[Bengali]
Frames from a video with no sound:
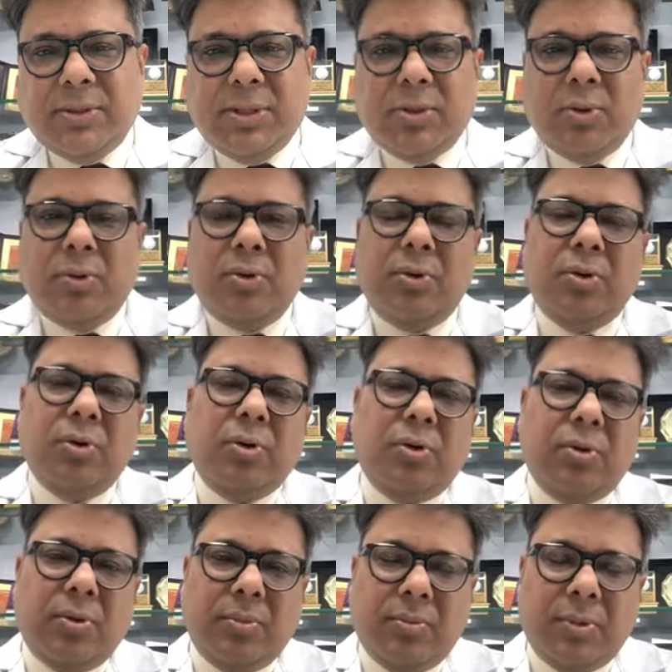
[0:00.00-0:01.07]
উচিত অন্য
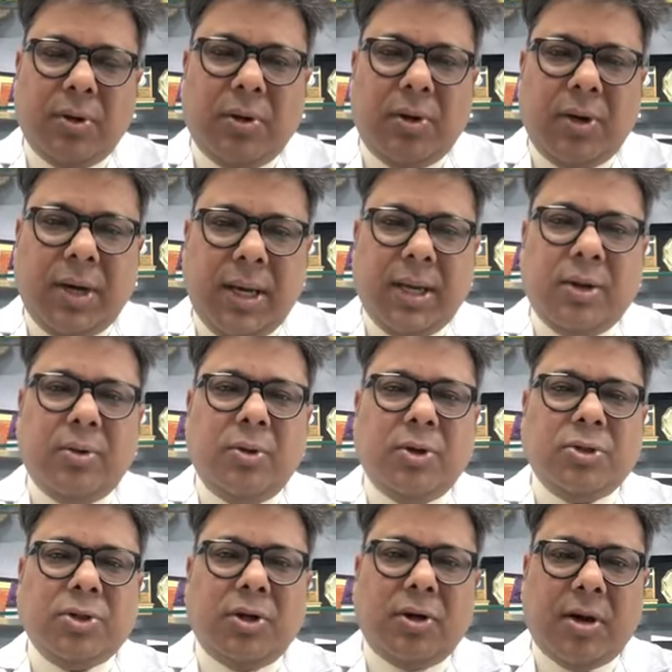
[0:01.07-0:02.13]
অনেকগুলো
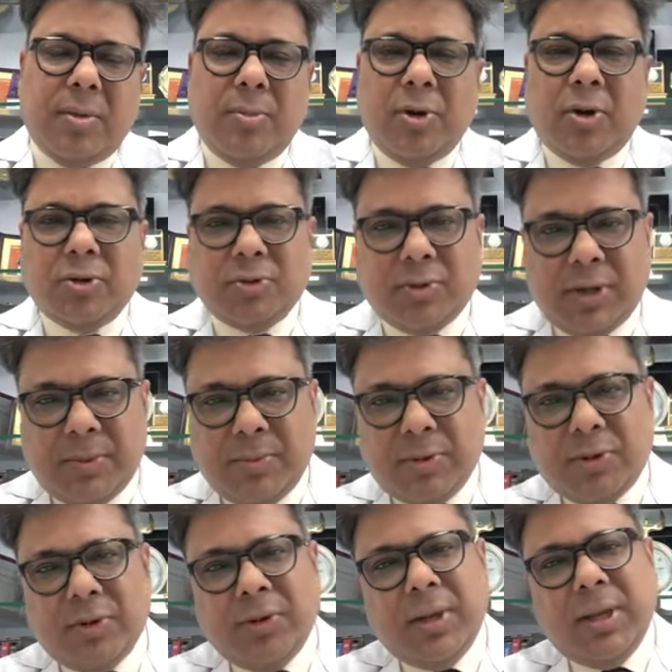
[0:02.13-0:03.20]
সংক্রামক অসুখের
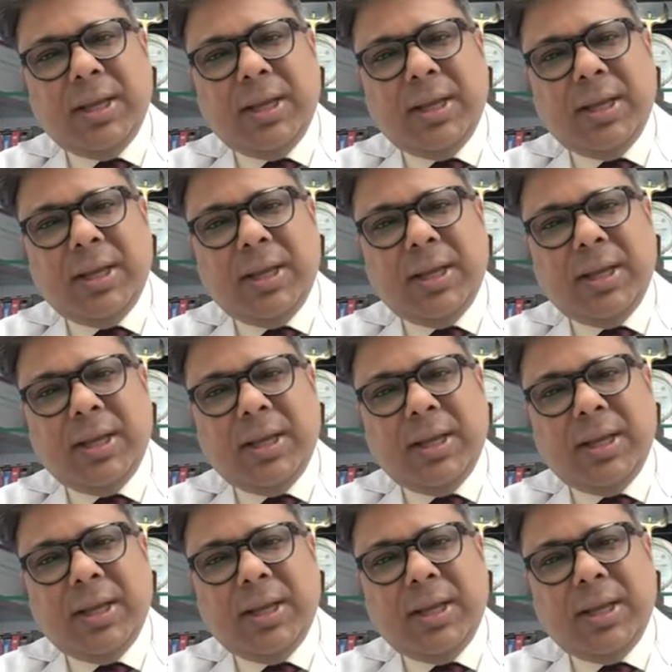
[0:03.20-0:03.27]
মতো